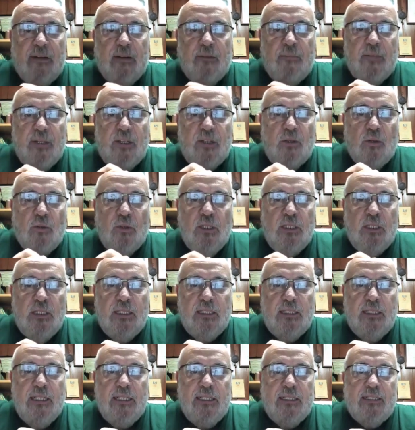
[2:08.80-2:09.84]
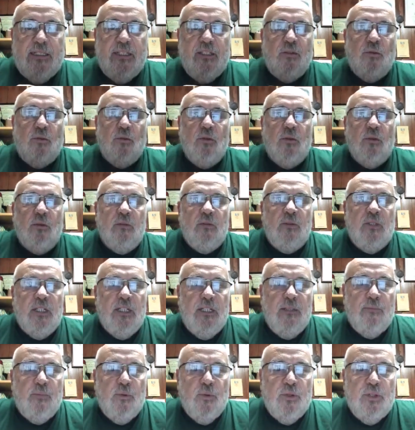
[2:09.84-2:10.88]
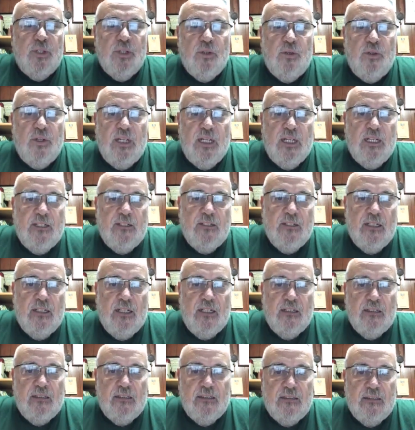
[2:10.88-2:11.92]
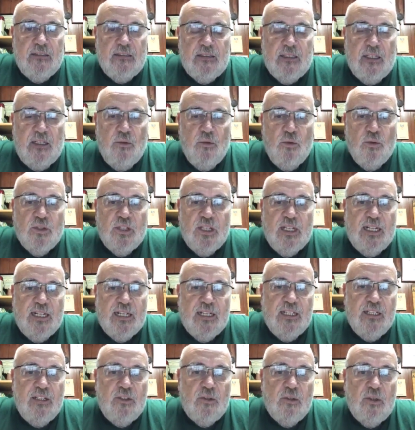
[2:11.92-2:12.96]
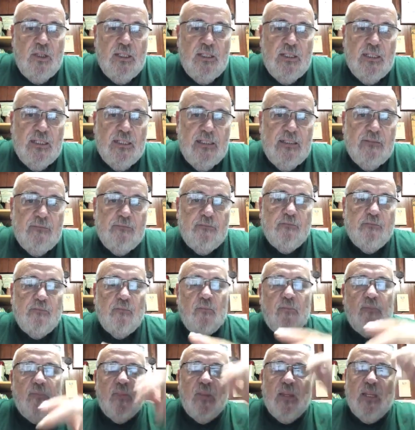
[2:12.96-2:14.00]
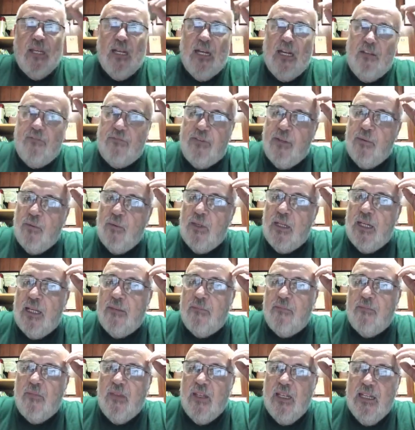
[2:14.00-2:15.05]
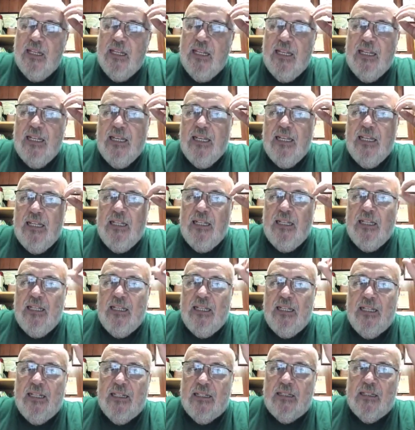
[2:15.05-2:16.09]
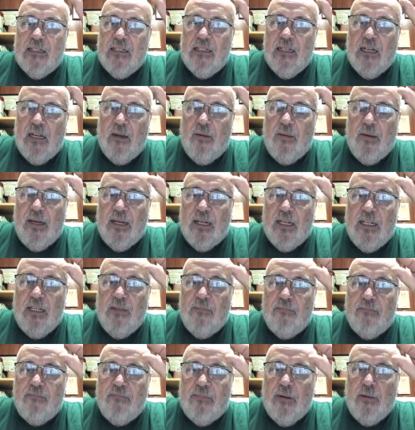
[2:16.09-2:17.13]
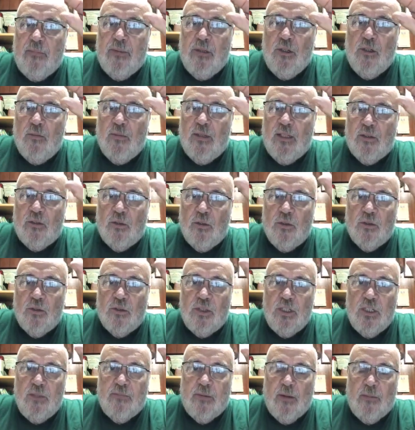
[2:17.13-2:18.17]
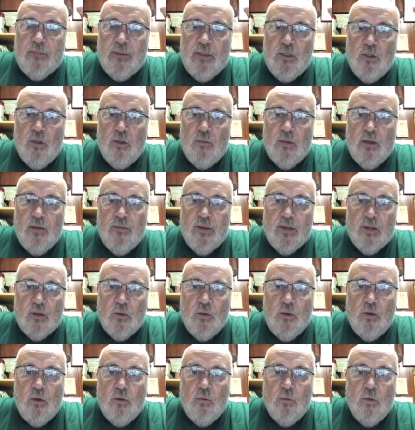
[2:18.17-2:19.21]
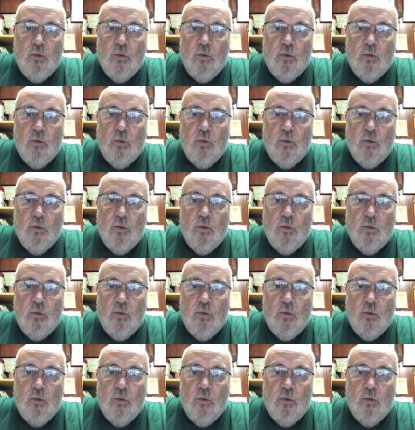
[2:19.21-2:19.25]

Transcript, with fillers: habrán visto el, título que le puse hoy al, saludo, Segardito al, Facebook Live, es hablar de papilomatosis, papiloma, verrugo,